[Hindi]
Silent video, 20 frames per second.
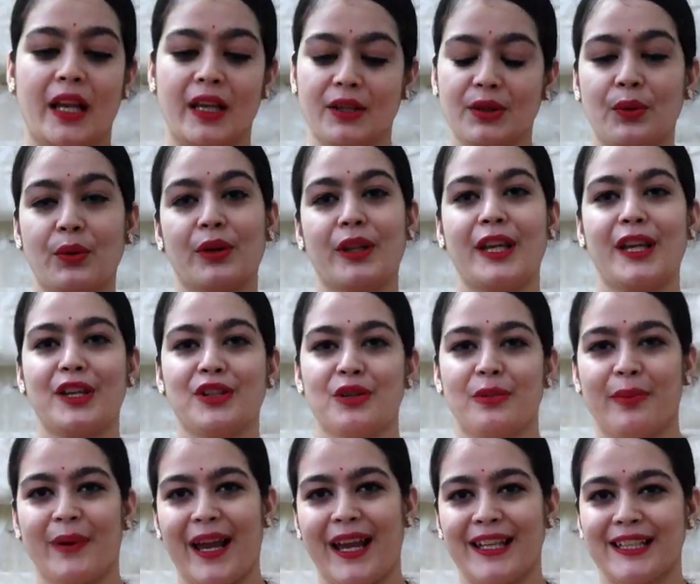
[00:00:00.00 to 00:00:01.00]
इस कुर्ते की
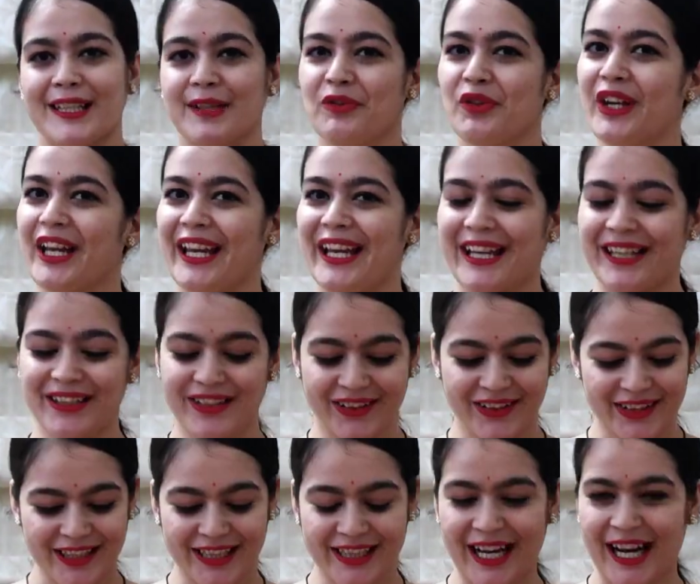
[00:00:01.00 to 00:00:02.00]
जो प्राइस है वो है एट
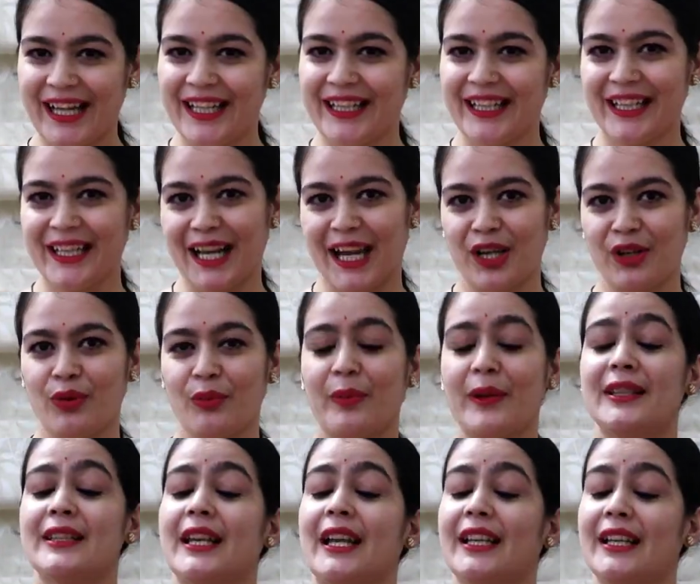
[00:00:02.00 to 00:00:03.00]
हंड्रेड नाइन्टी नाइन
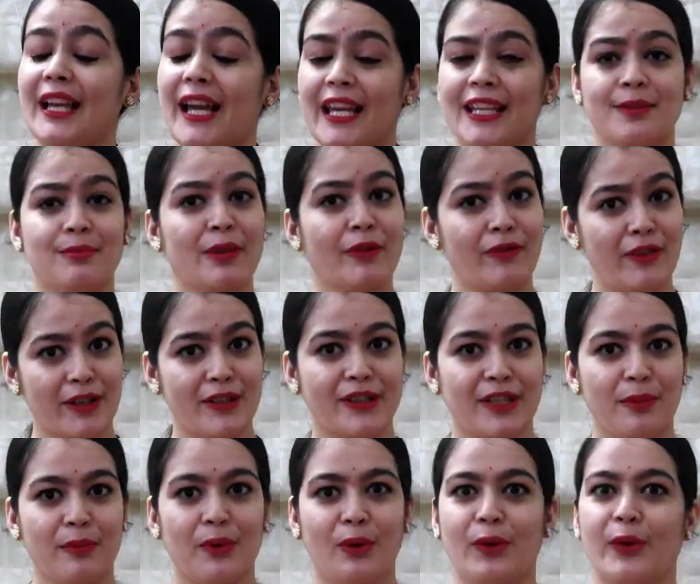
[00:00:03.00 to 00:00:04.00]
रुपीज़ एंड गाइस मैं फिर
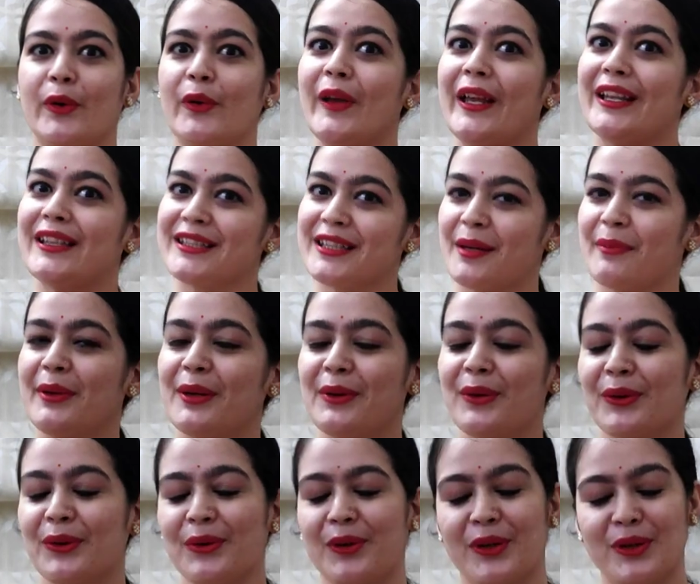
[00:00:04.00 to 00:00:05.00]
से बोल रही हूँ इन सभी
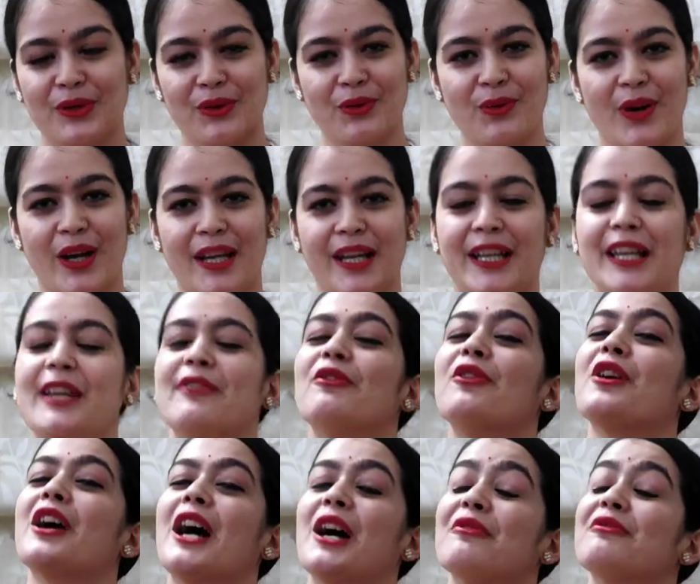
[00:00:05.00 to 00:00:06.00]
कुर्तों की जो क्वालिटी है
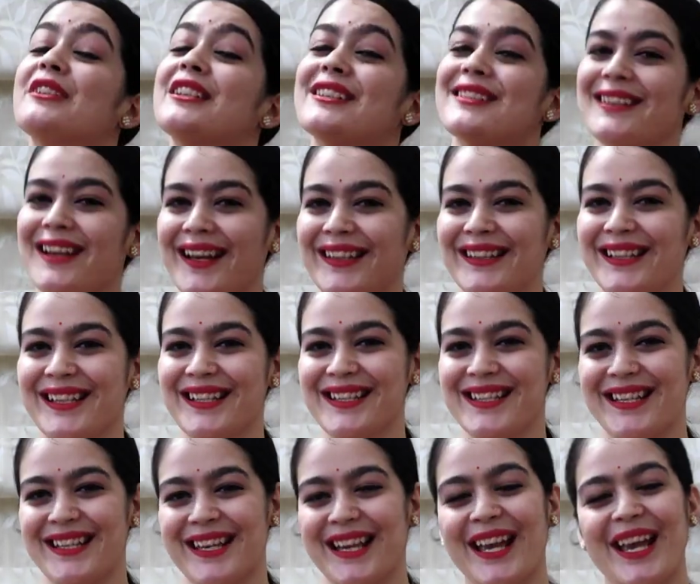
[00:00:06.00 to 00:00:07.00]
वो काफ़ी ज़्यादा
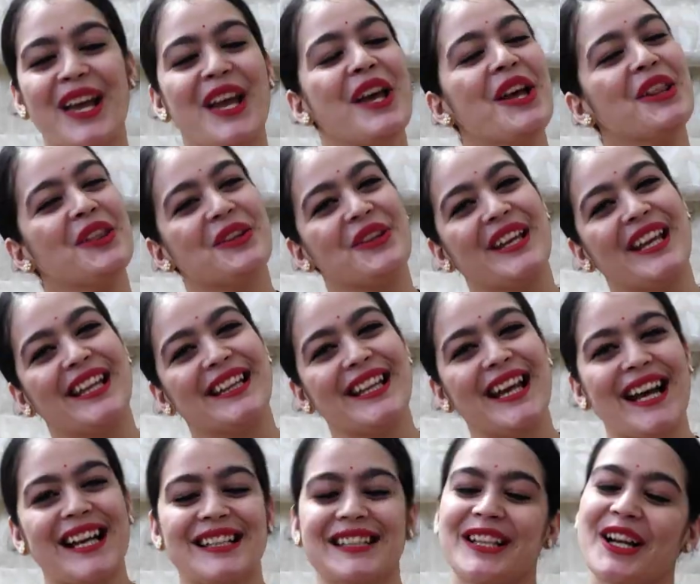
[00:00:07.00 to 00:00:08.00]
अच्छी है तो ये
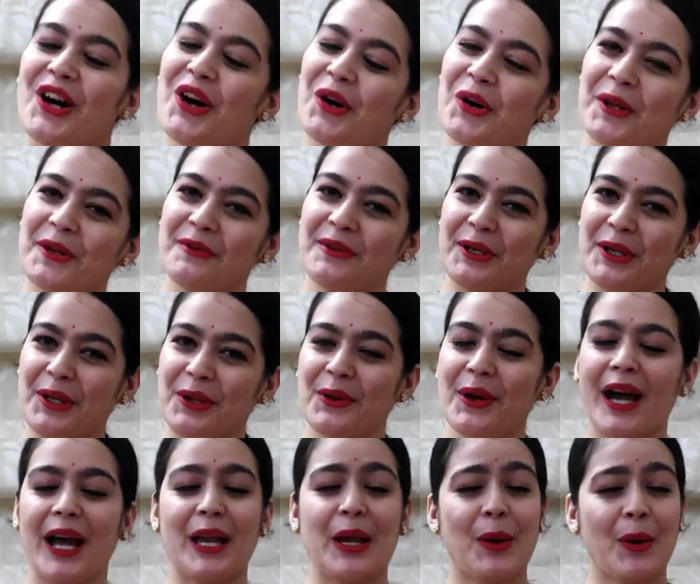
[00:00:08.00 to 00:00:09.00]
था आज का हॉल
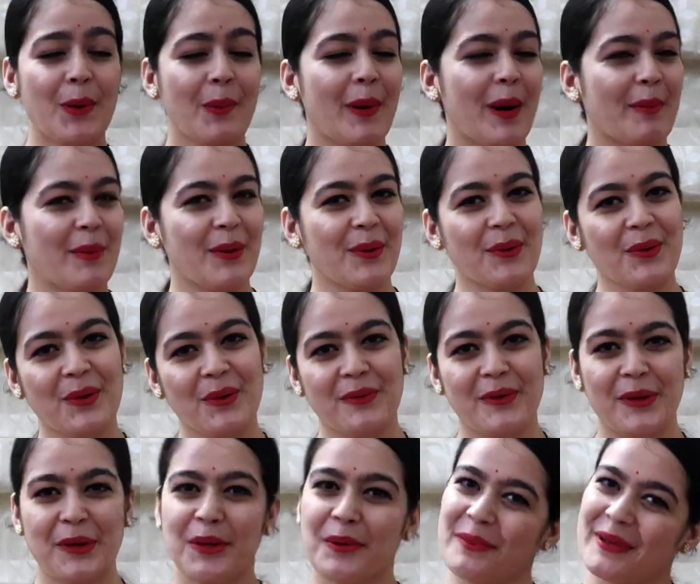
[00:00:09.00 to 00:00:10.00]
वीडियो आई होप आप लोगों को
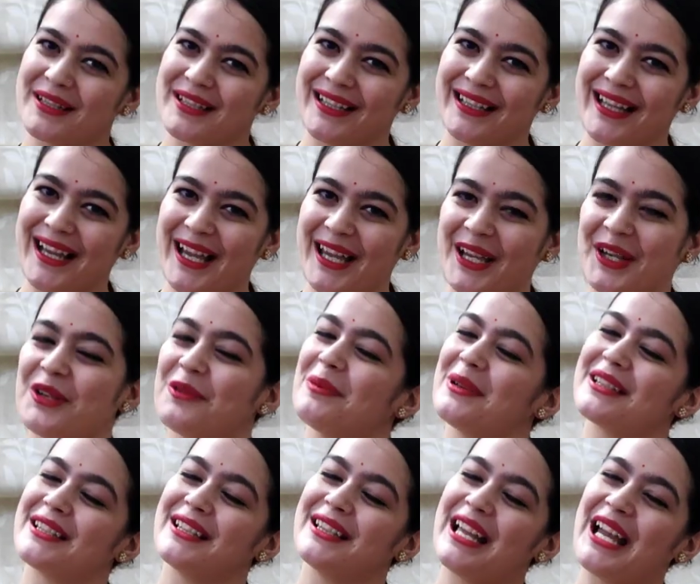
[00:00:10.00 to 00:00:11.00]
वीडियो पसंद आया हो
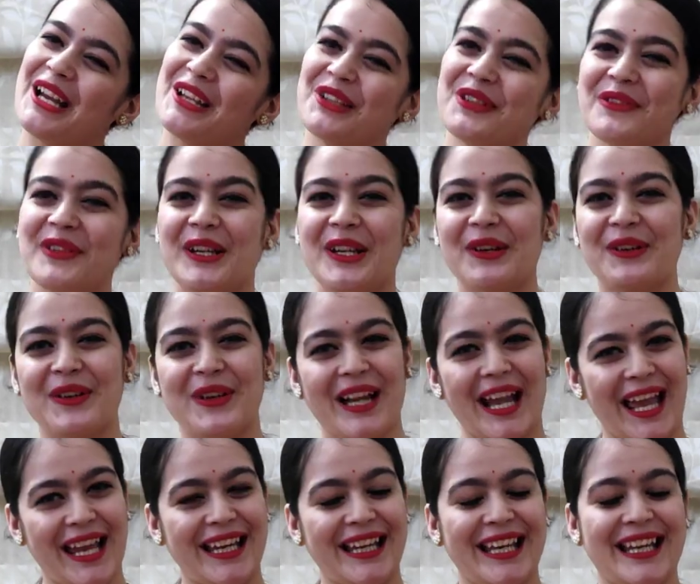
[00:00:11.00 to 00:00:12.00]
पसंद आया तो वीडियो को
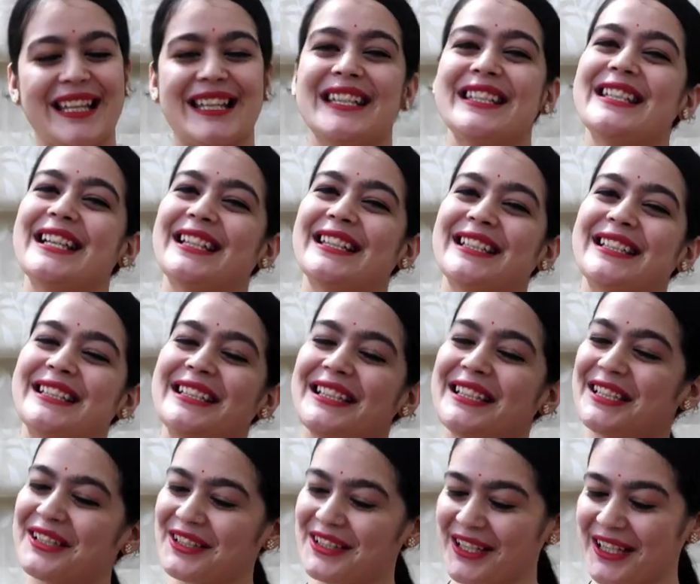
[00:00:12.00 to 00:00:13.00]
लाइक कीजिए ज़्यादा से
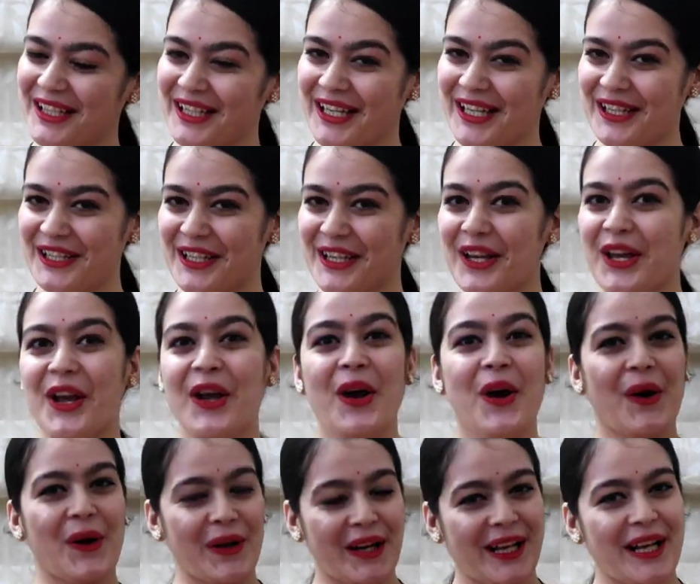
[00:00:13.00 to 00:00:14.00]
ज़्यादा शेयर कीजिए
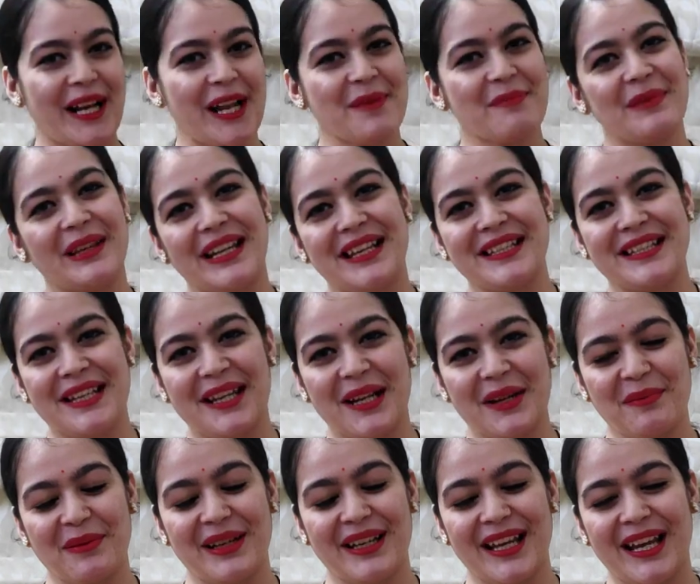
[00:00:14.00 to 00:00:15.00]
और अगर आप मेरे
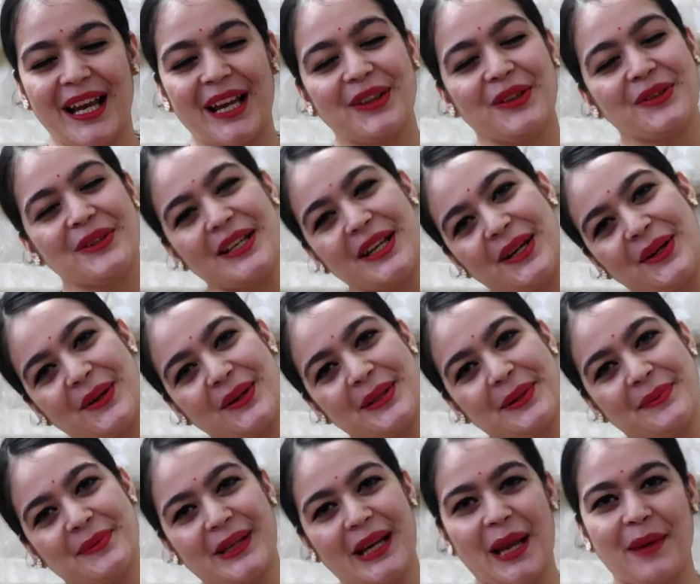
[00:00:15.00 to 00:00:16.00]
चैनल पर नए हैं तो चैनल को
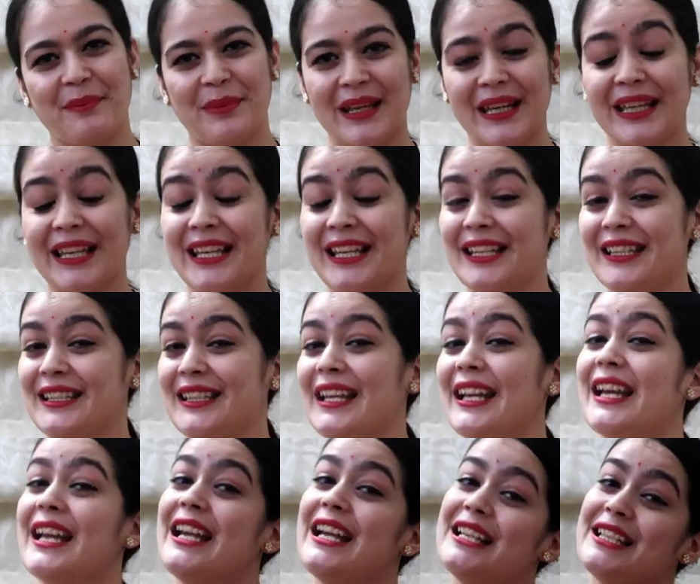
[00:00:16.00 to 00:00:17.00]
सब्सक्राइब भी
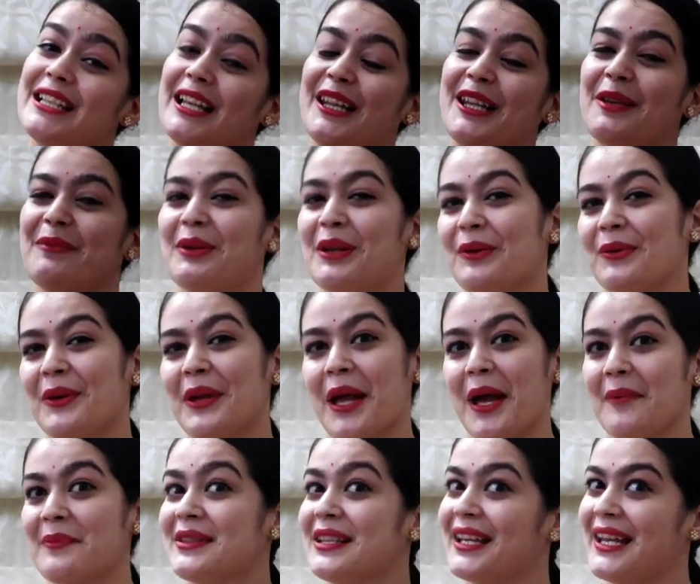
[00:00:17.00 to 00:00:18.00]
कीजिए जल्दी मिलूंगी
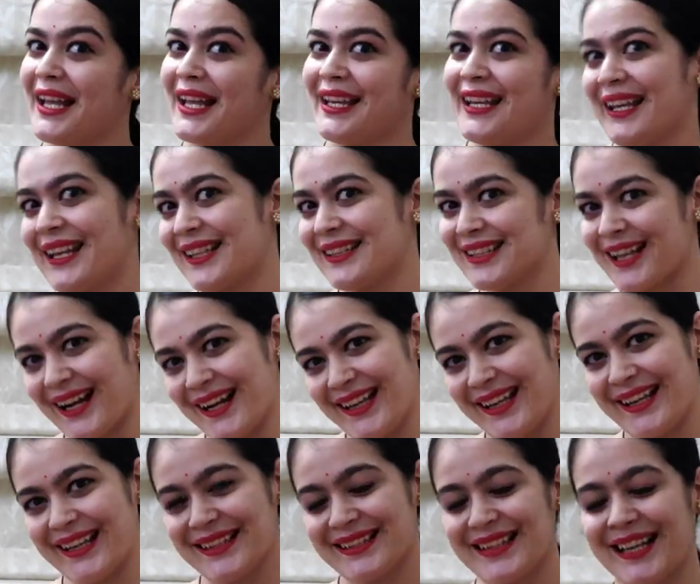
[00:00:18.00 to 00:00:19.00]
आपसे लहरिए की
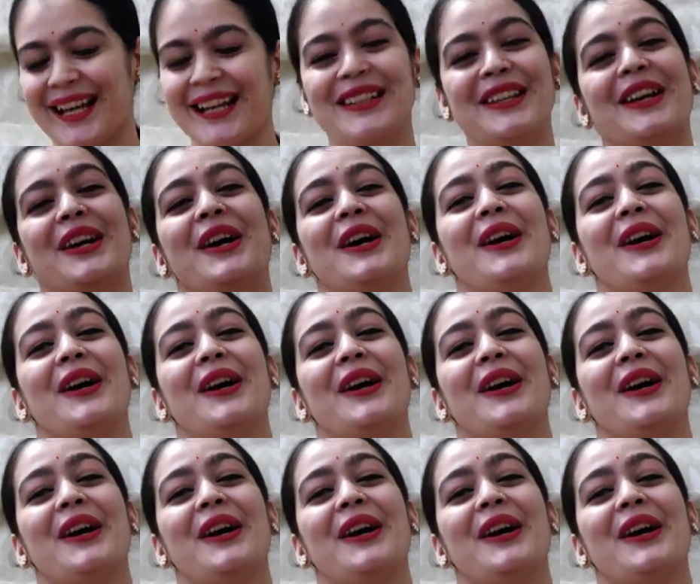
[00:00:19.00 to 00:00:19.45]
साड़ी के साथ